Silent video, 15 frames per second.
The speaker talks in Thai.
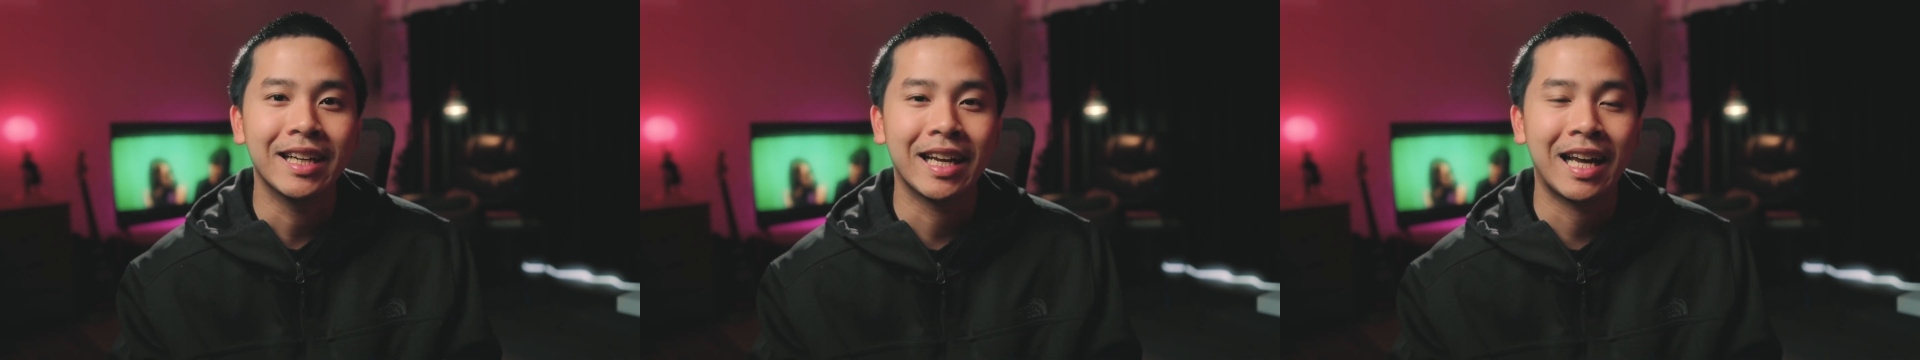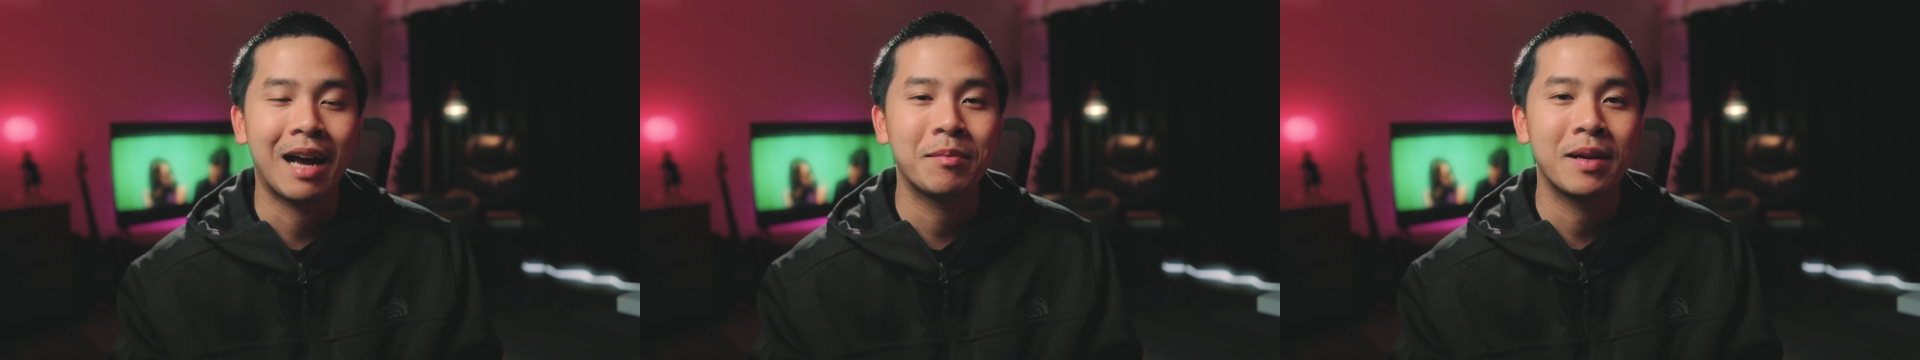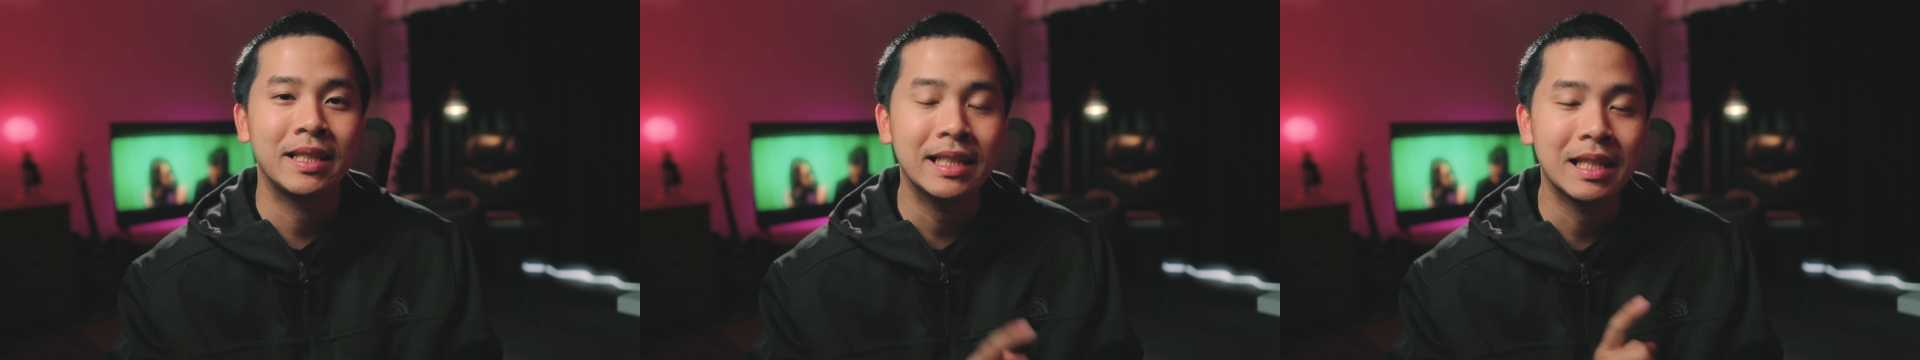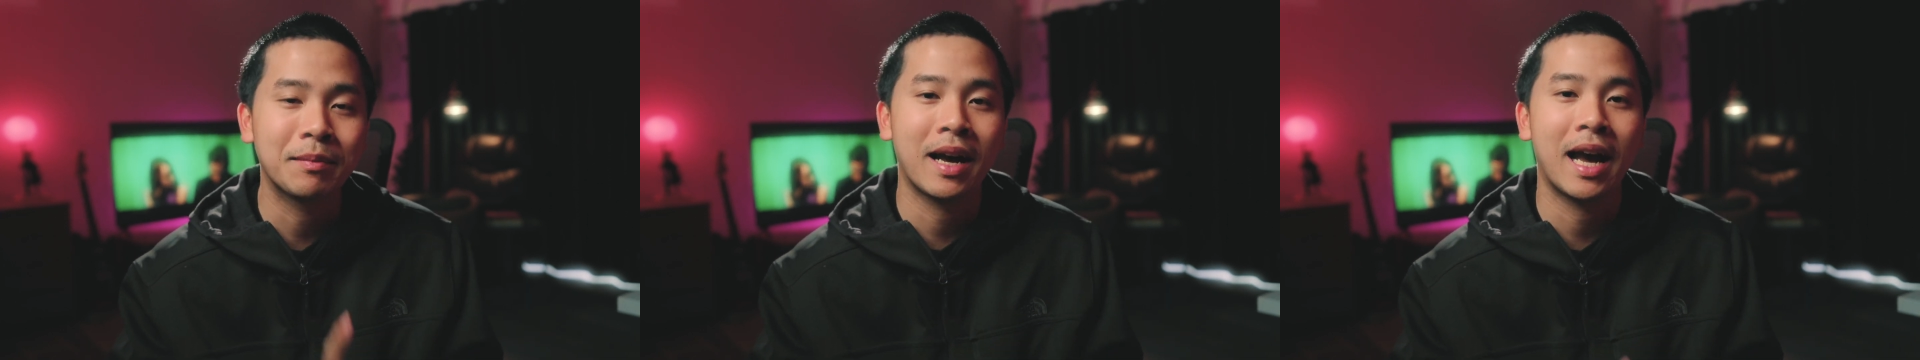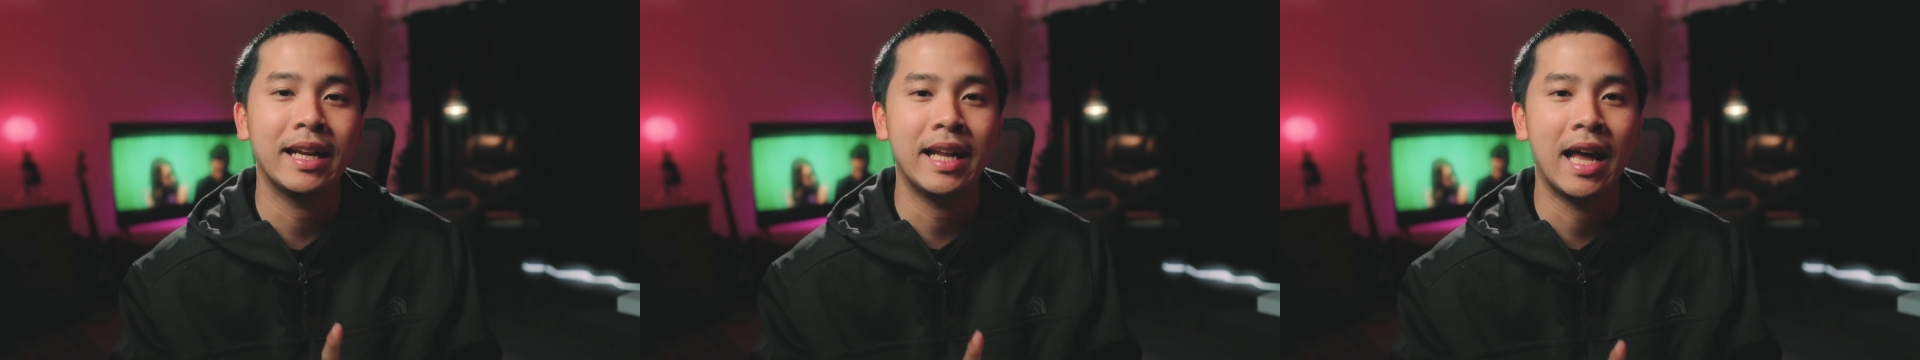นะครับ และที่
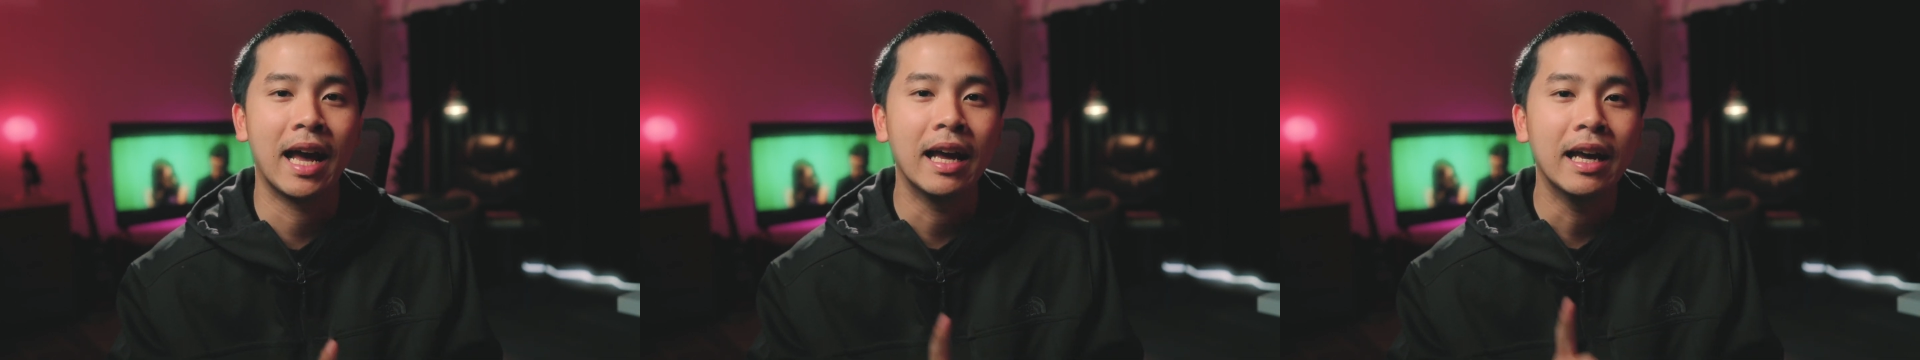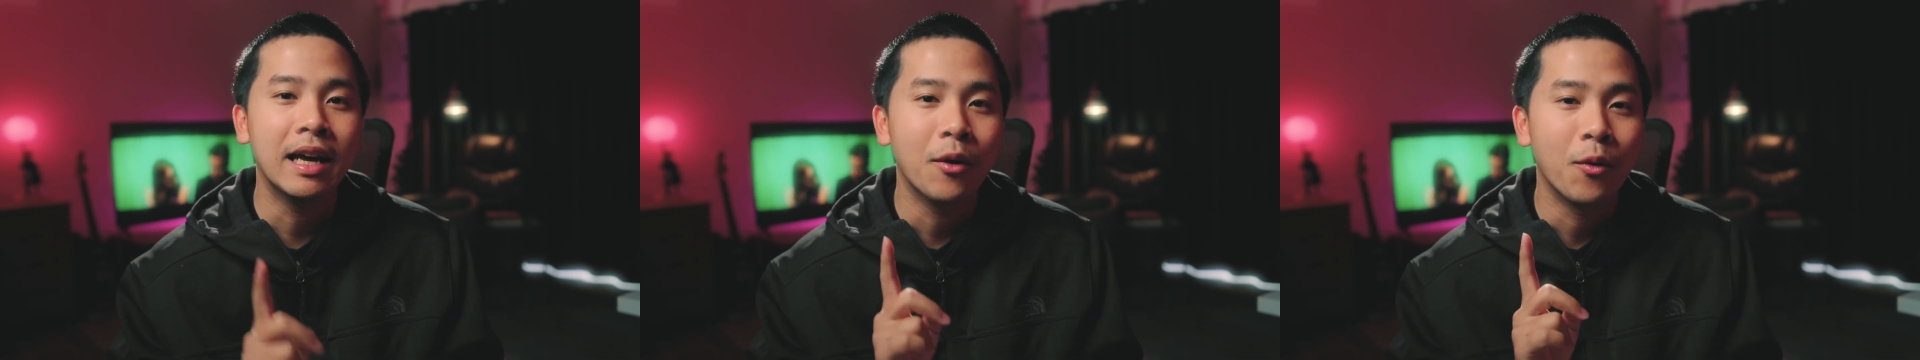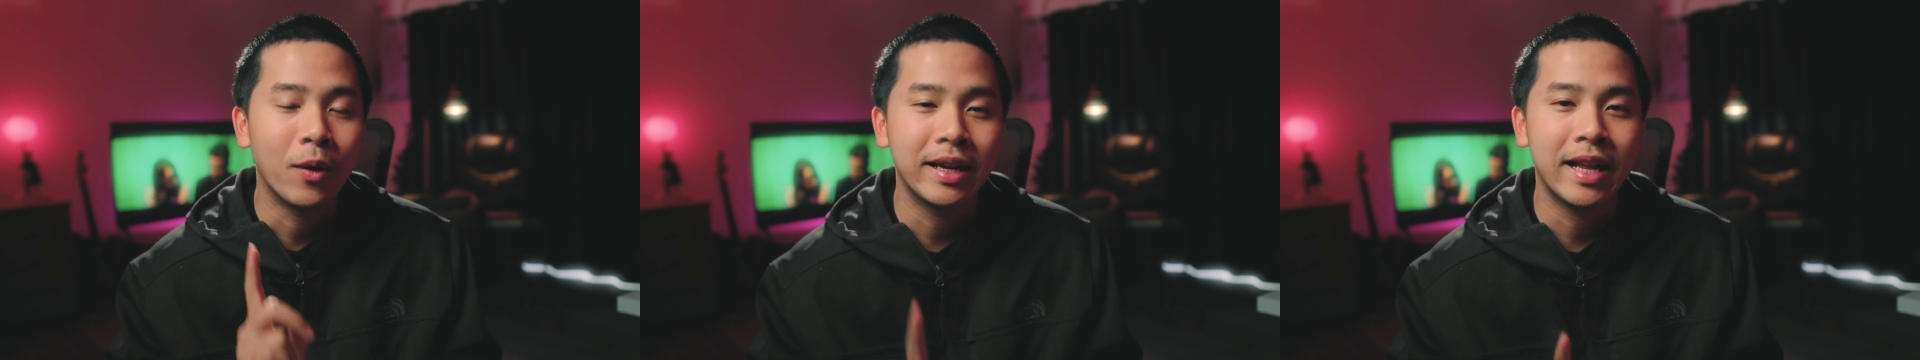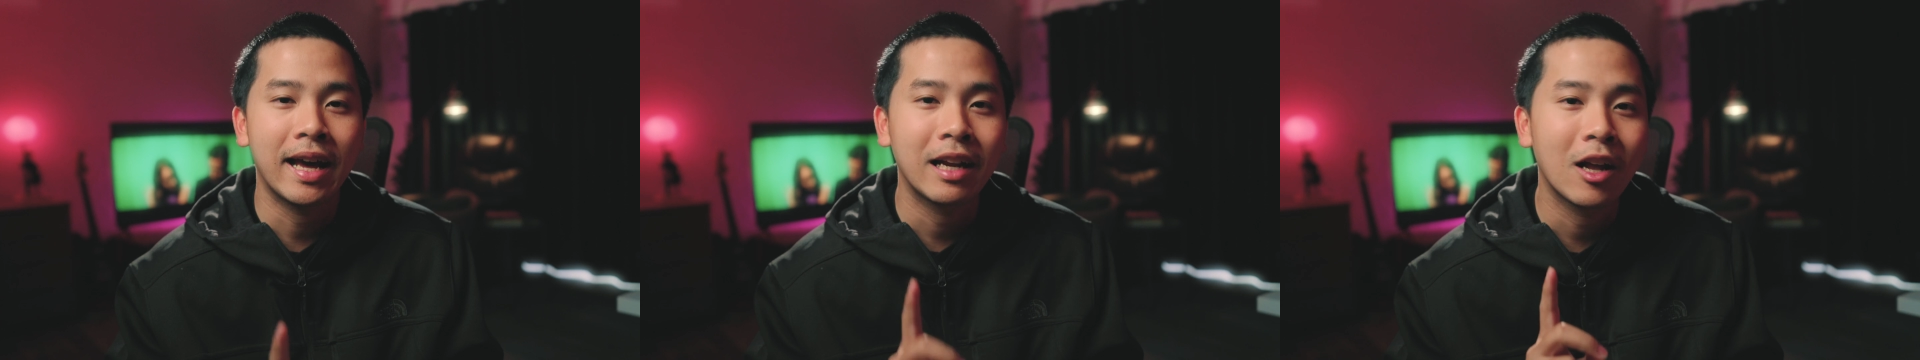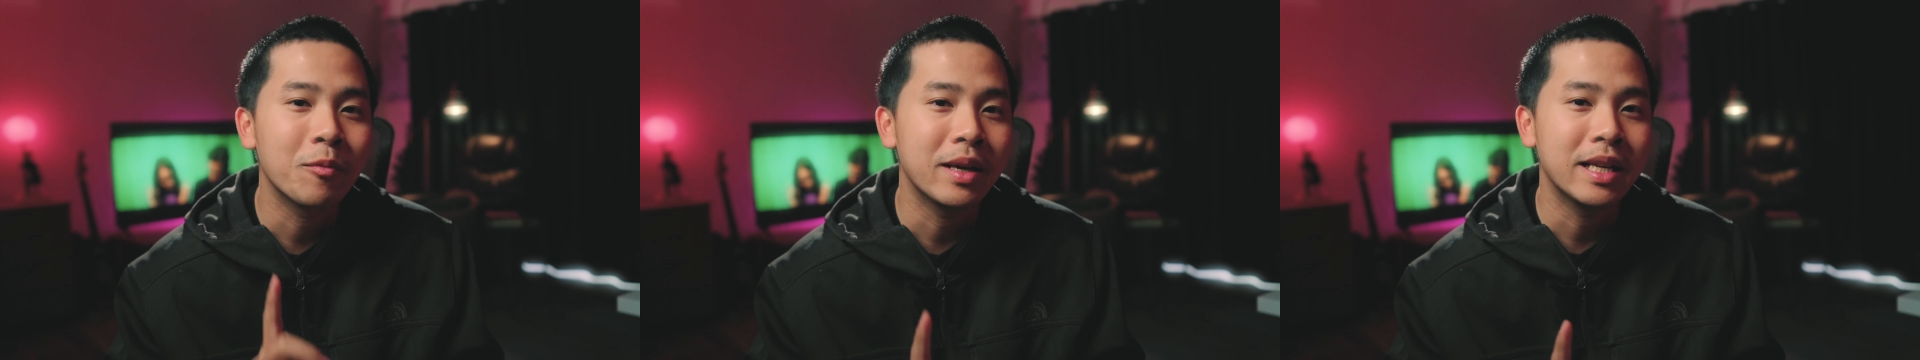สำคัญเนี่ยวันนี้
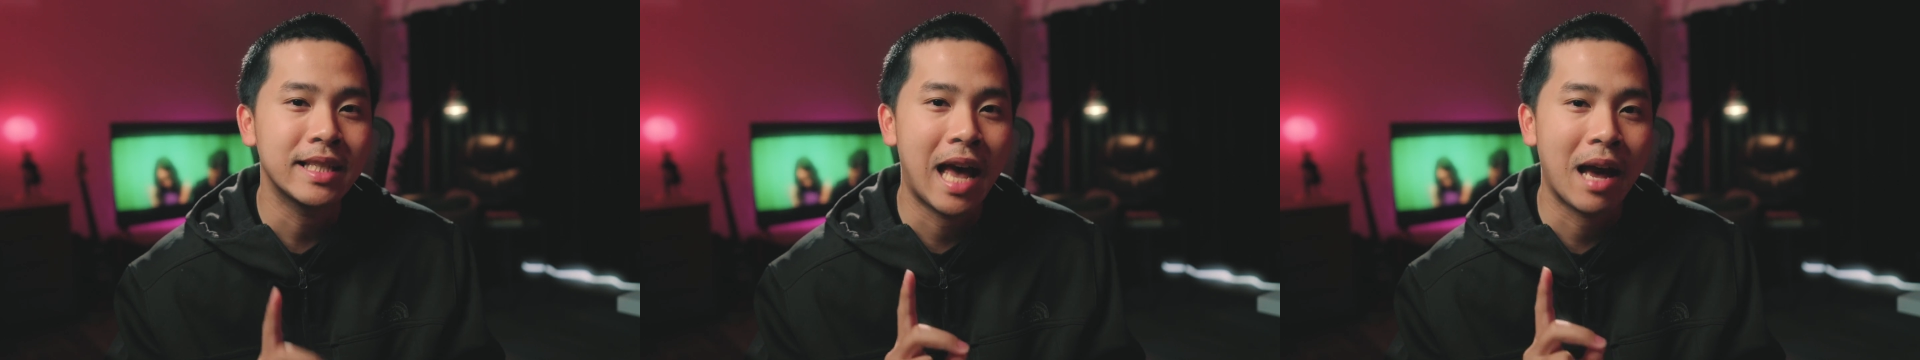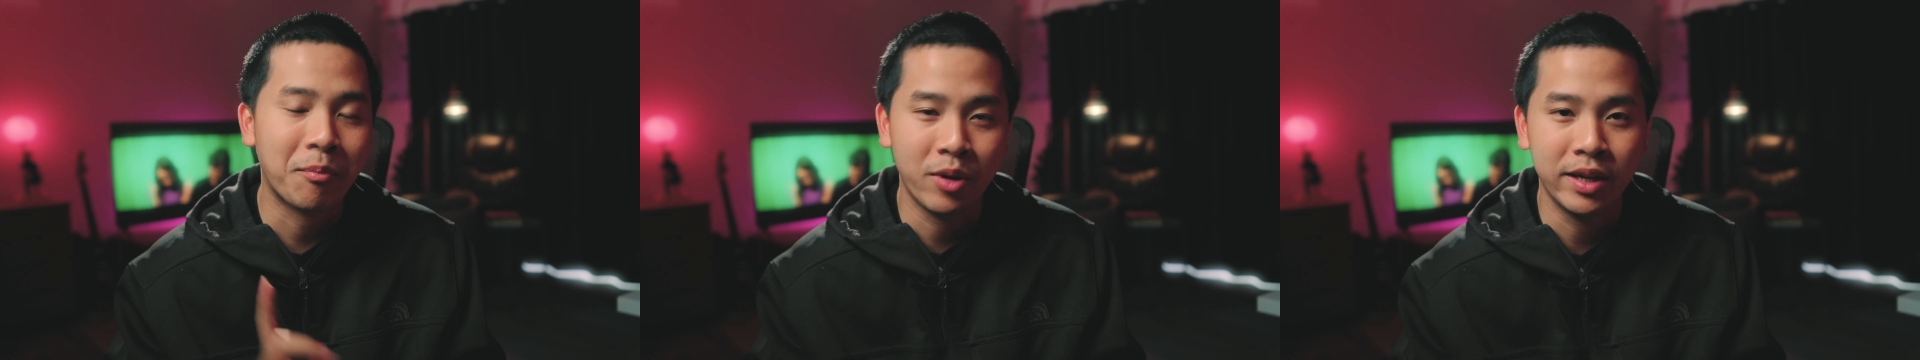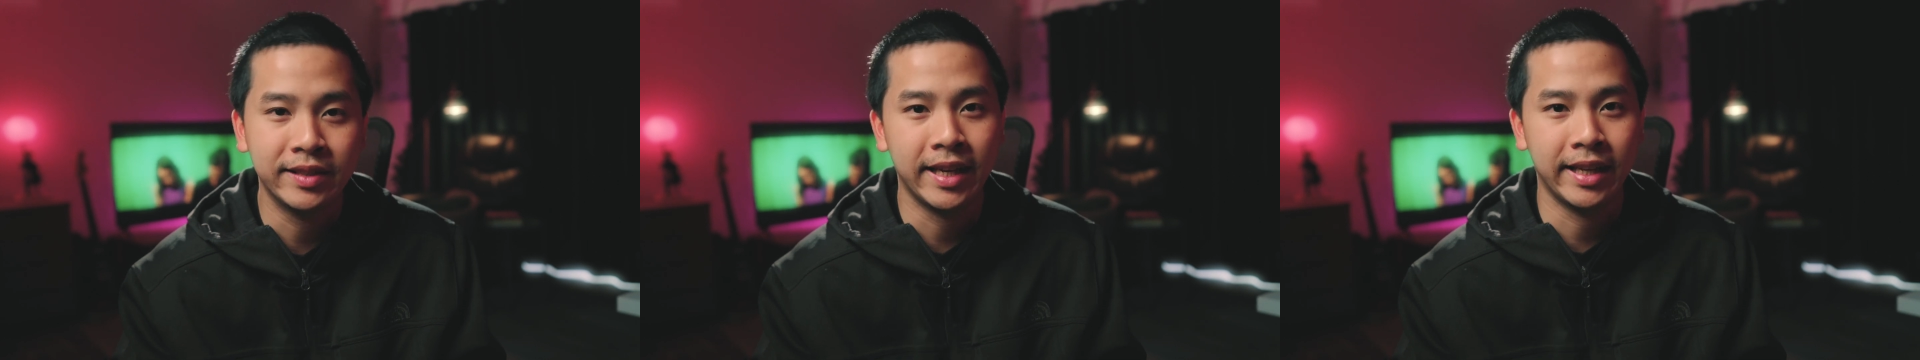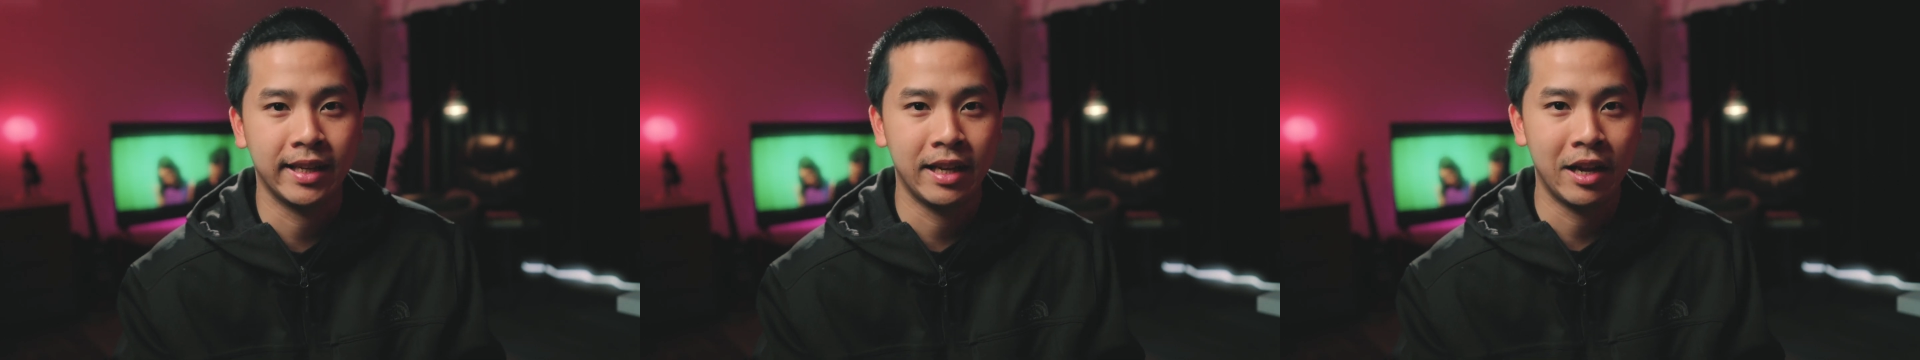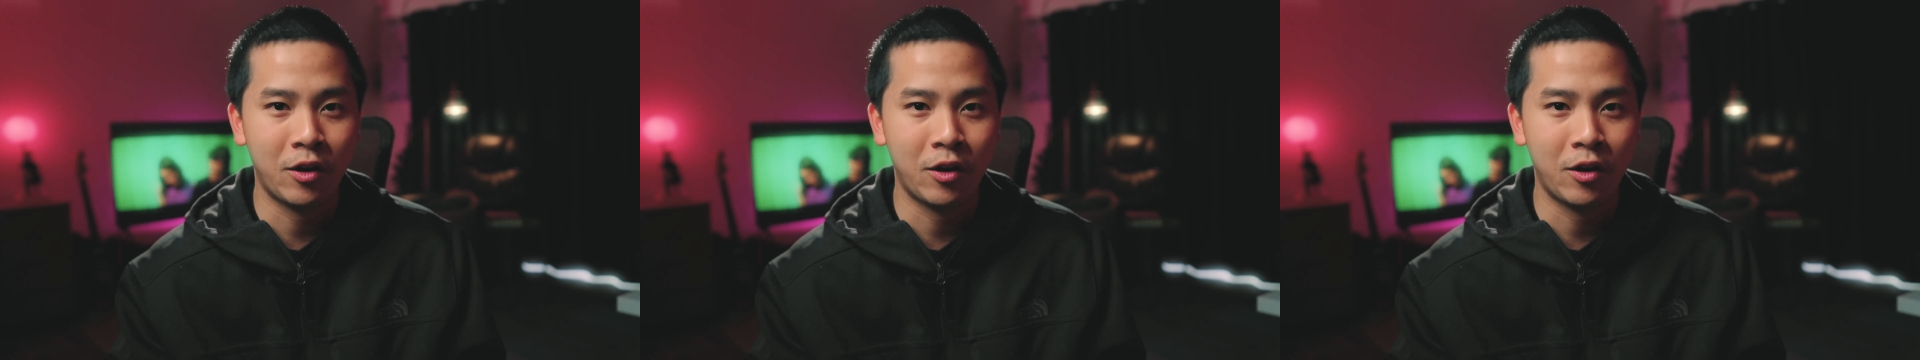เรามีแจกพรีเซต